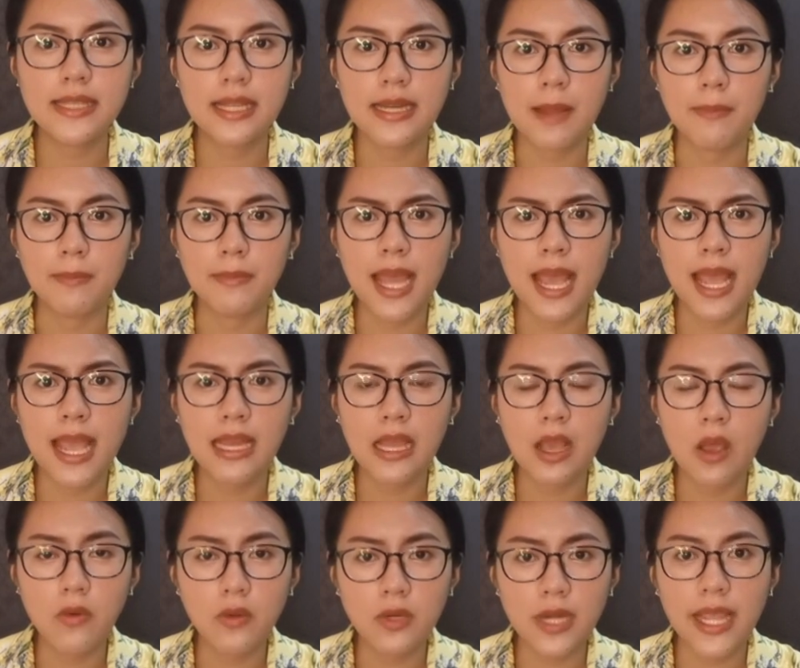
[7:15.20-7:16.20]
ที่จะดับได้แล้
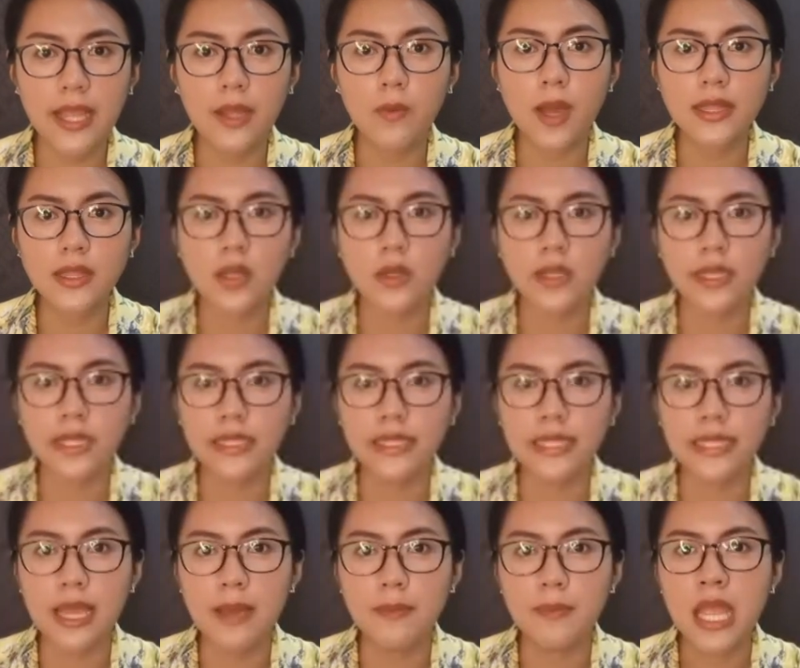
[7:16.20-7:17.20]
วเขาเกรงว่าตอนนี้
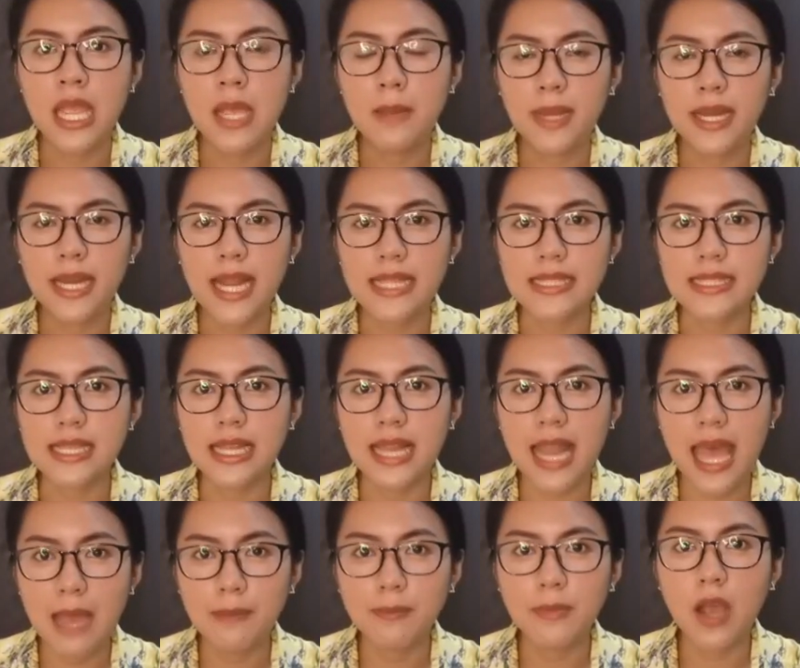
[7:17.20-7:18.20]
เนี่ยมันอาจจะ
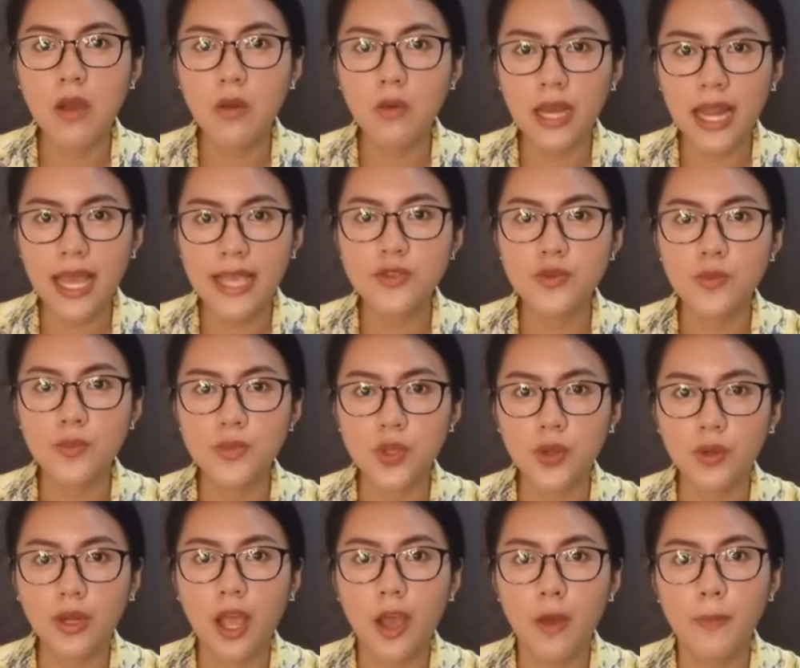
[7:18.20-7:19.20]
ลามเข้าใกล้ชุมช
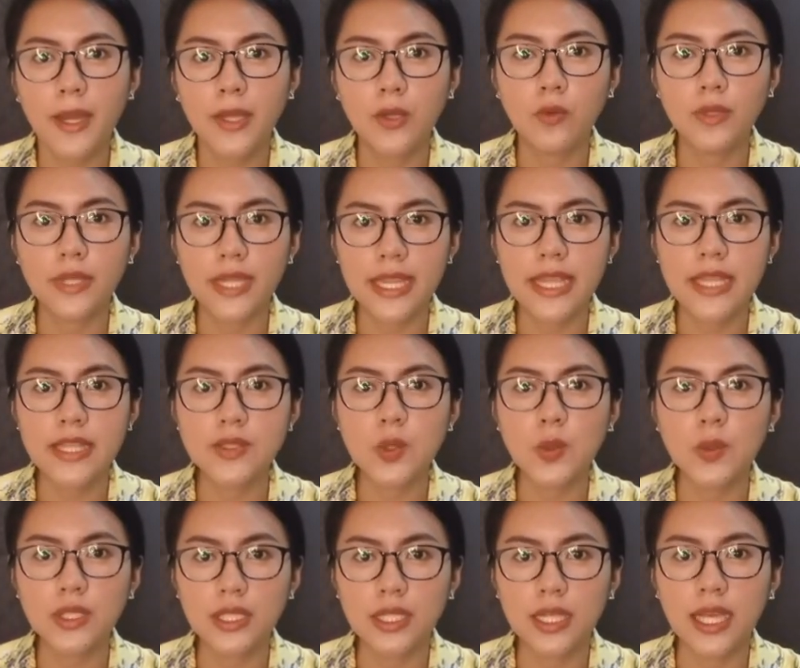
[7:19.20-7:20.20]
นเข้าไปทุกทีจน
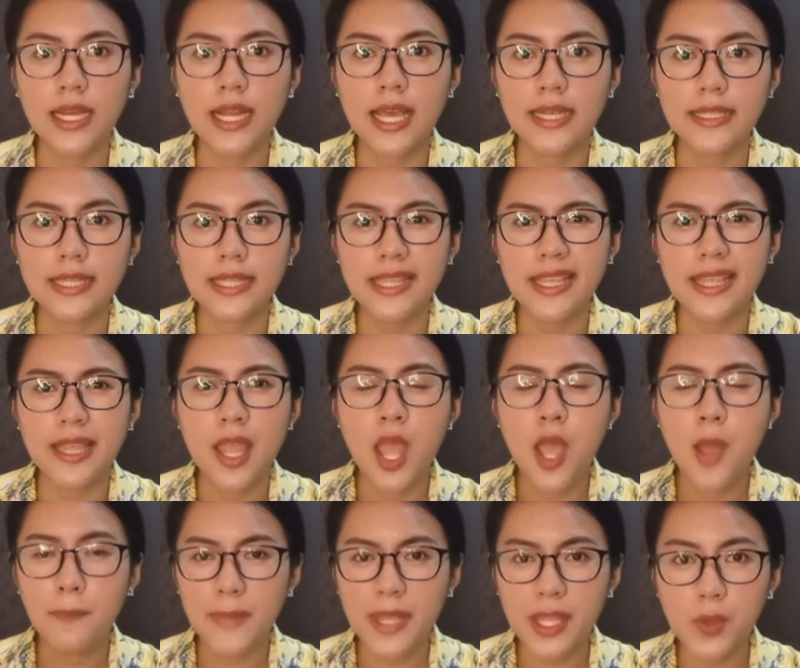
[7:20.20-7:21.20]
ถึงขนาดที่
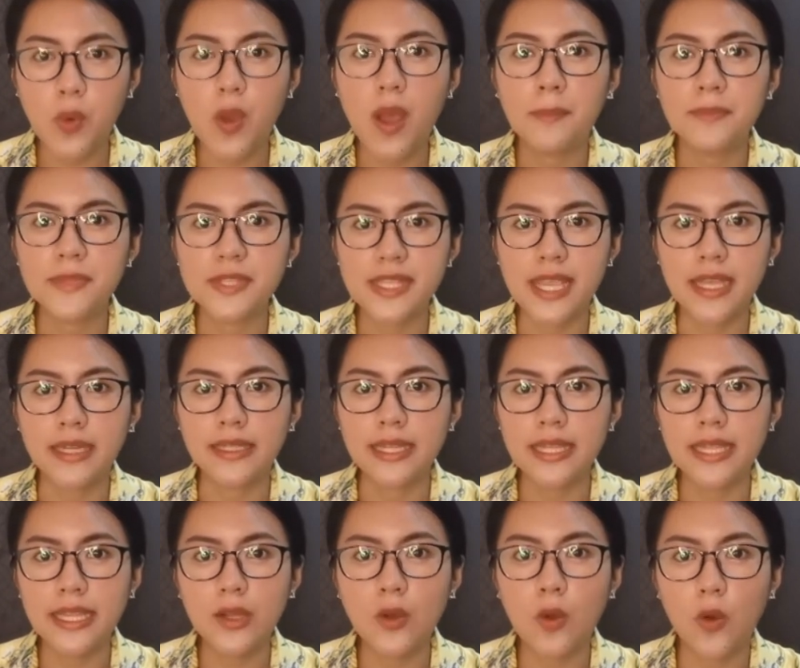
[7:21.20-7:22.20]
มีความเสี่ยง
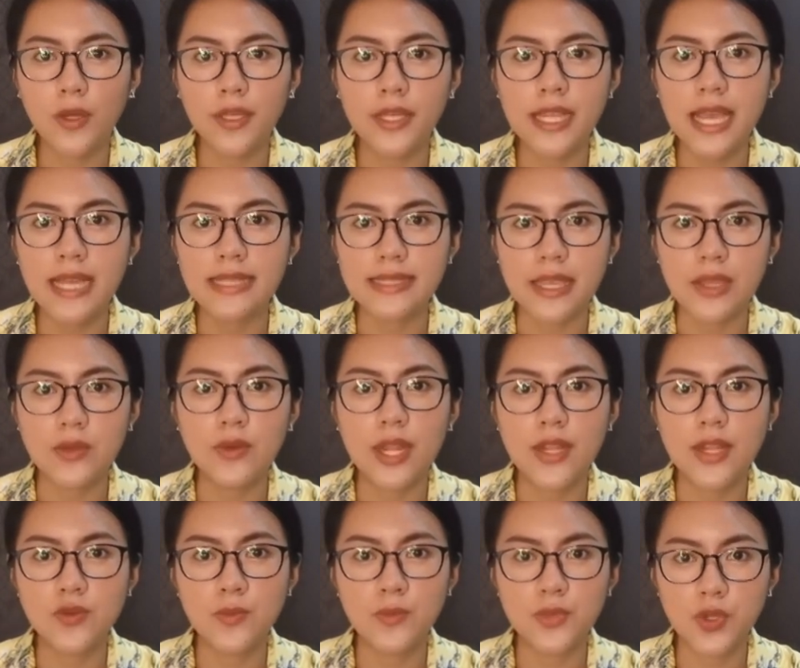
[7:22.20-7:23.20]
ที่คนที่อาศัยอยู่ใน
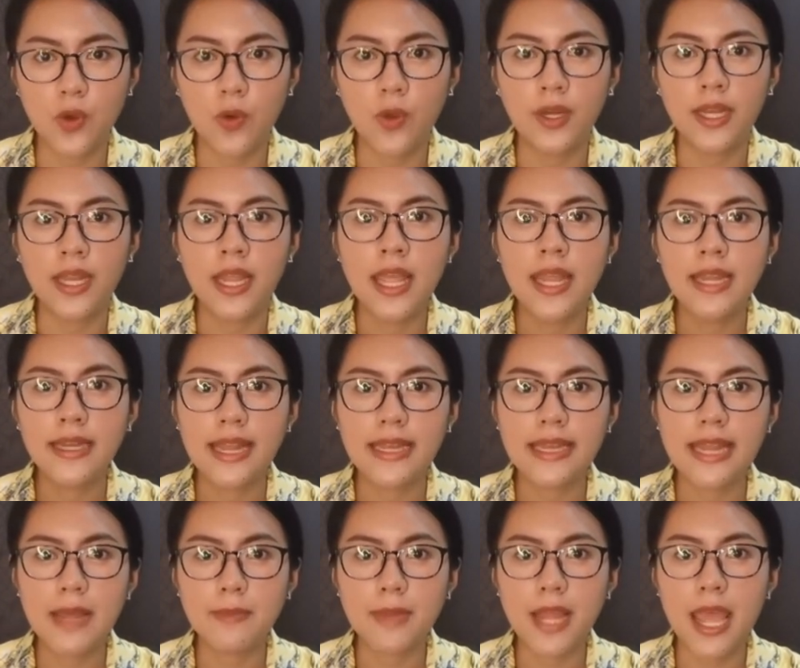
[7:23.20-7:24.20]
ชุมชน ใน
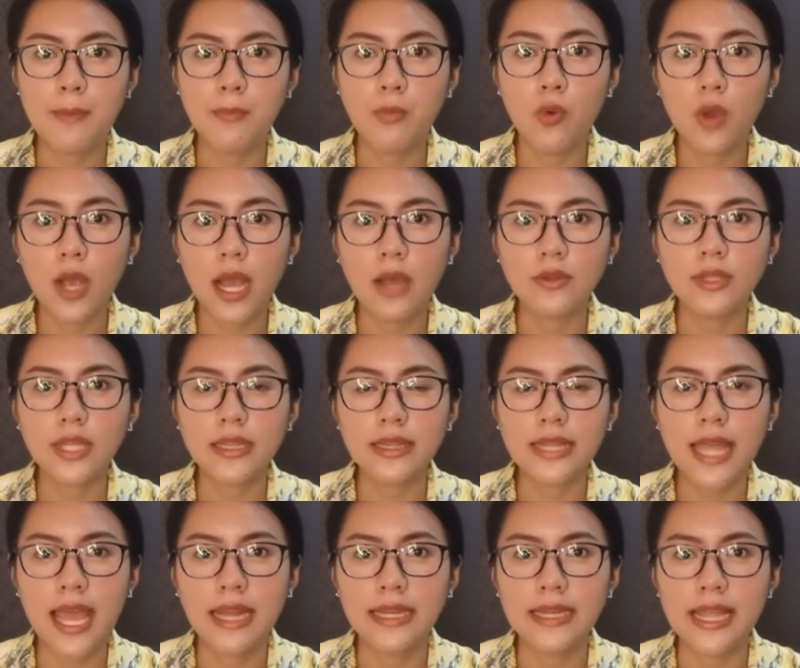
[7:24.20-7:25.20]
แถบแถบภูเขา
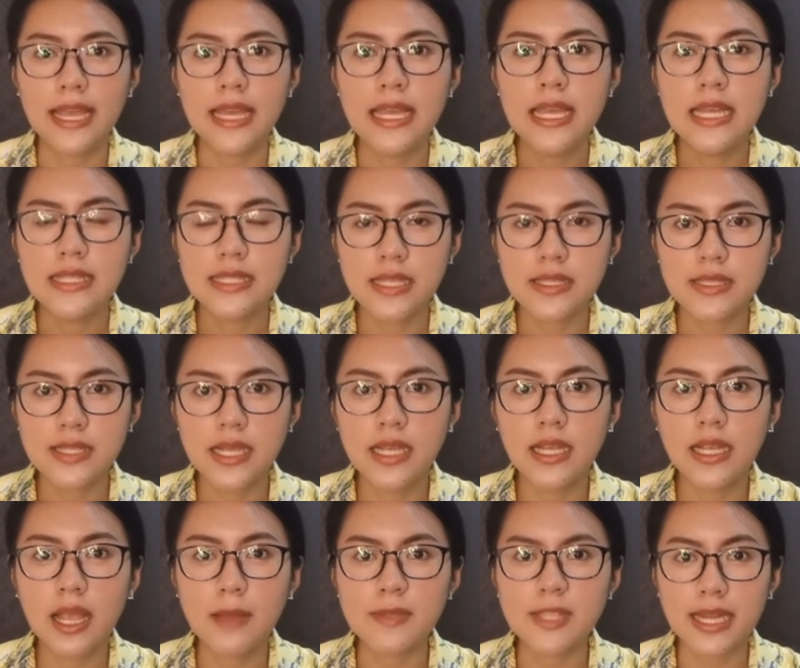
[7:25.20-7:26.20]
ต่าง ๆเนี่ยจะเจอ
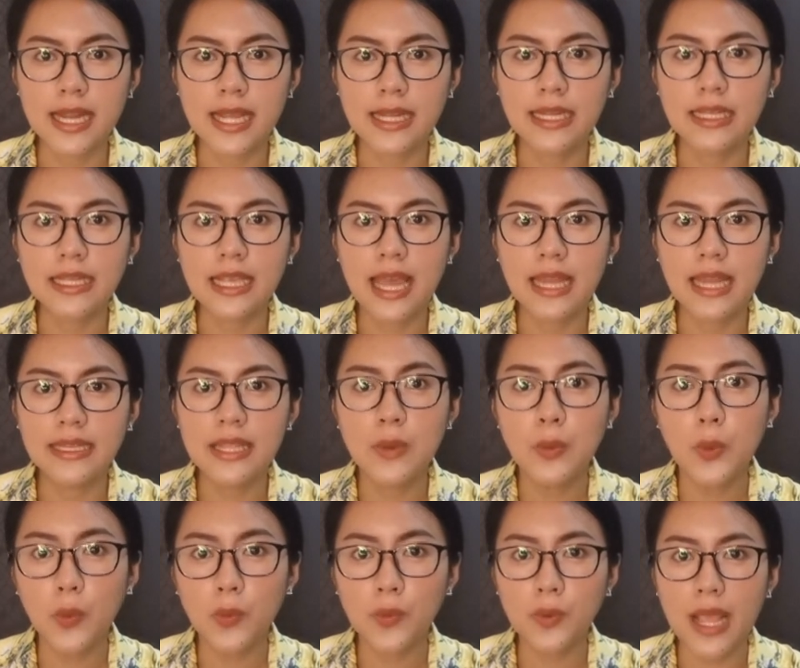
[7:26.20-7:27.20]
กับสถานการณ์ที่
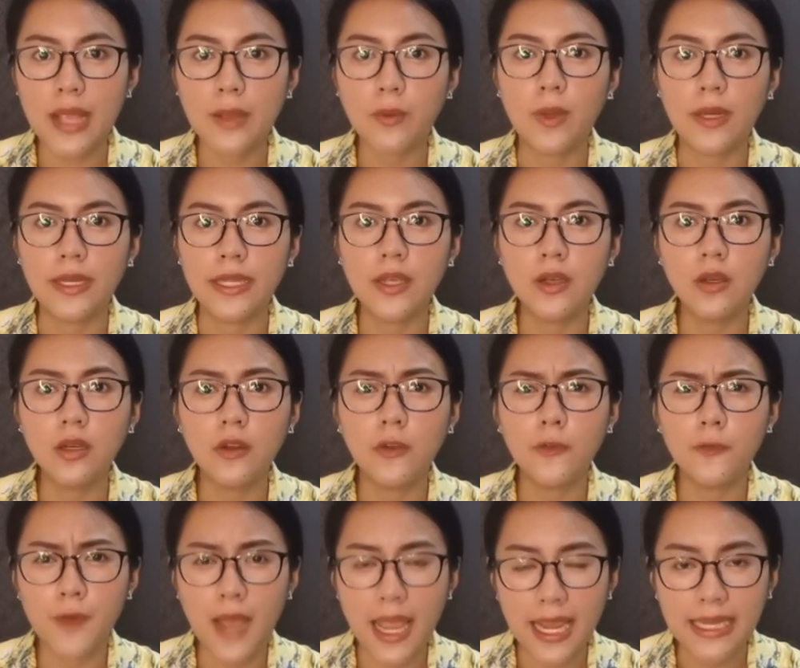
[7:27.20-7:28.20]
รุนแรงกว่านี้ก็คือ
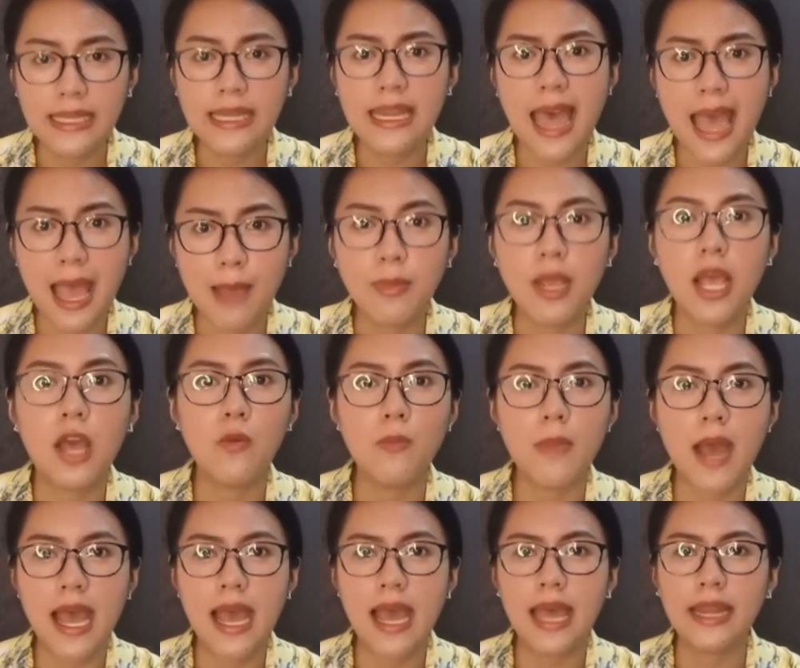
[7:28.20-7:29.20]
ไฟลามเข้า
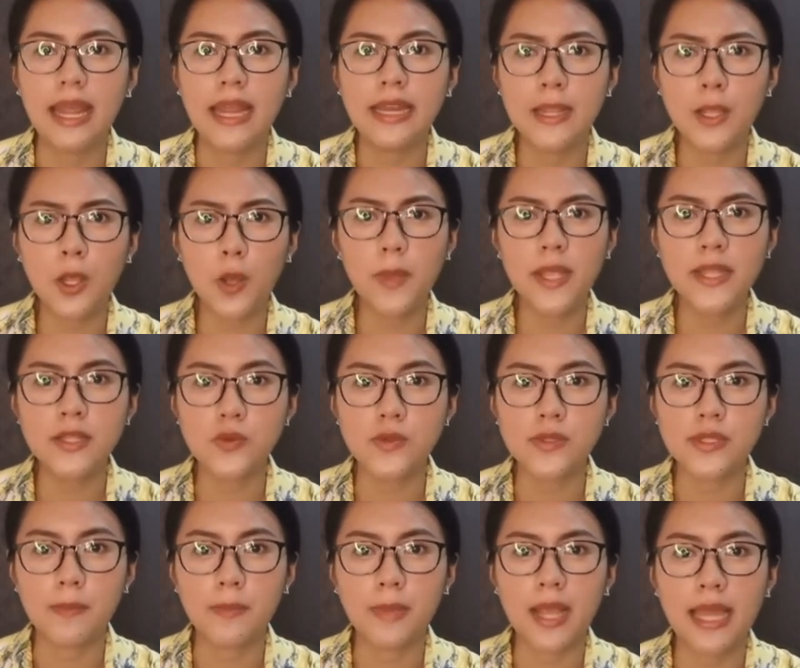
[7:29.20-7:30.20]
บ้าน อันนี้ก็เป็นจุด
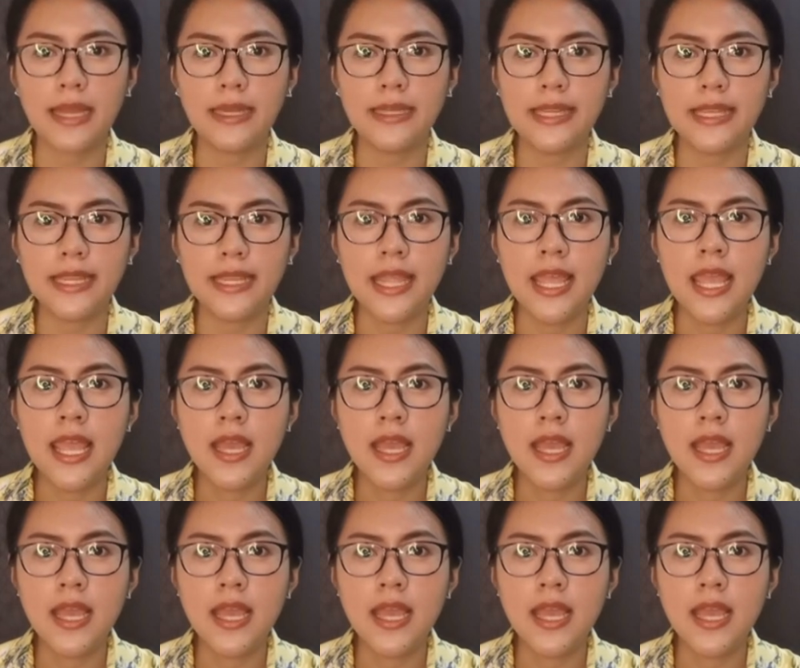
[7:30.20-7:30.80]
สำคัญที่